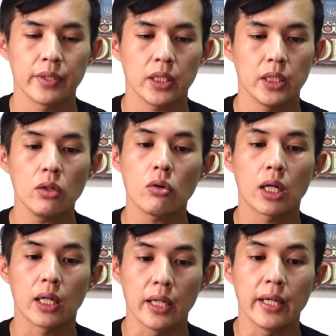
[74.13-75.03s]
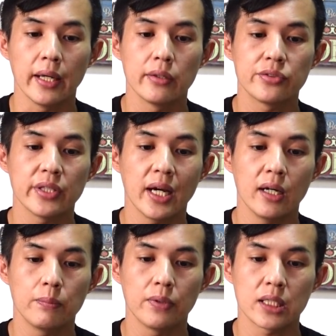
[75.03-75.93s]
昨日からね、
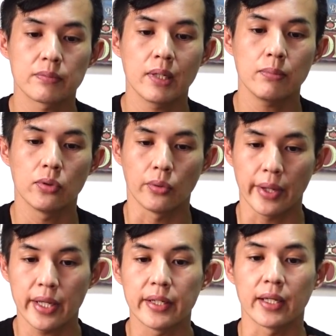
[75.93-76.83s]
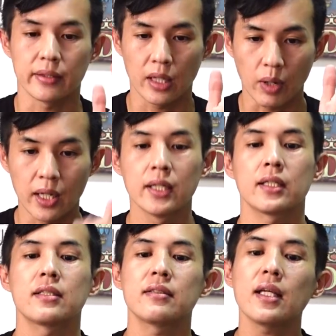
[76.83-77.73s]
エヌシーアール プラスバブルのエリアでは、
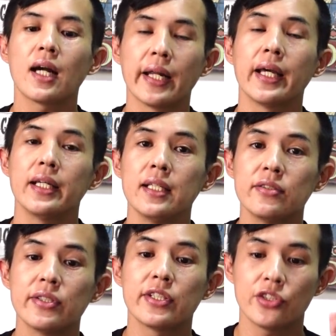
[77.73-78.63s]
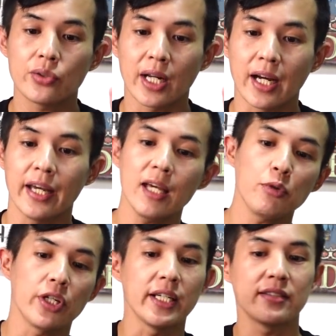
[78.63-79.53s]
規制がね、イーシーキュー から
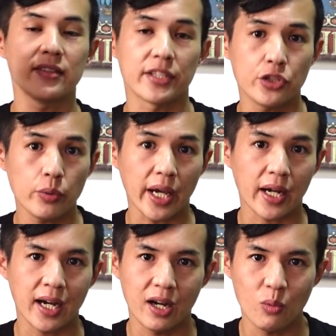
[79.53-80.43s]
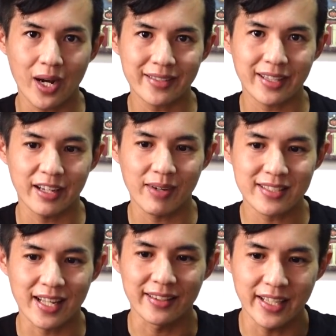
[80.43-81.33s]
エムイーシーキュー へ緩和がされまし
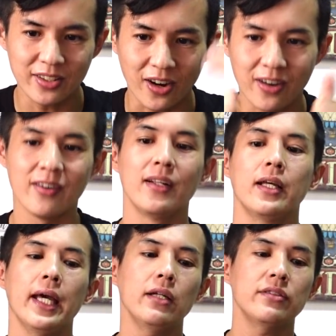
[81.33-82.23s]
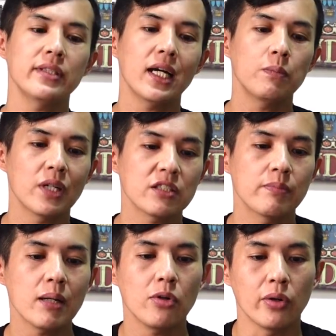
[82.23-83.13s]
たねと。エヌシーアール
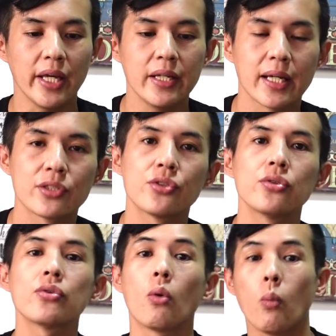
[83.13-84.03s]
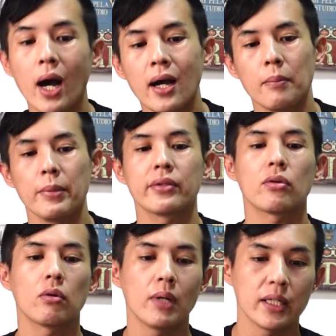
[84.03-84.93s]
プラスバブルのエリア中のは、
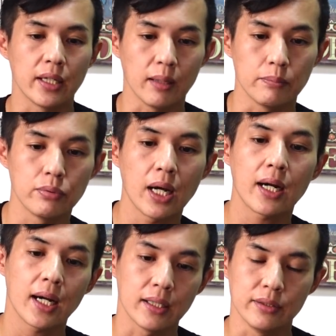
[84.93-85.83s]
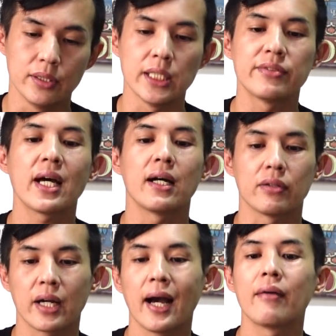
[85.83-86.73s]
メトロマニラ、ブラカン、
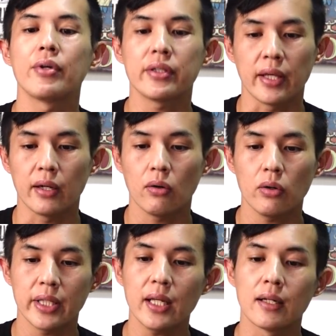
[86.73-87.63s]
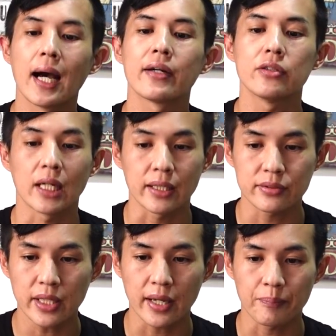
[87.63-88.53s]
リザール、カビテ、ほいでラグーナで
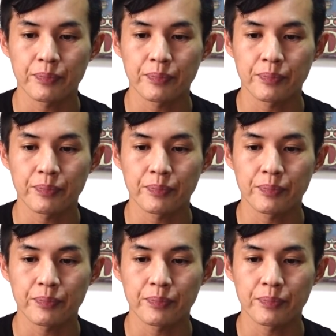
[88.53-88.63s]
すね。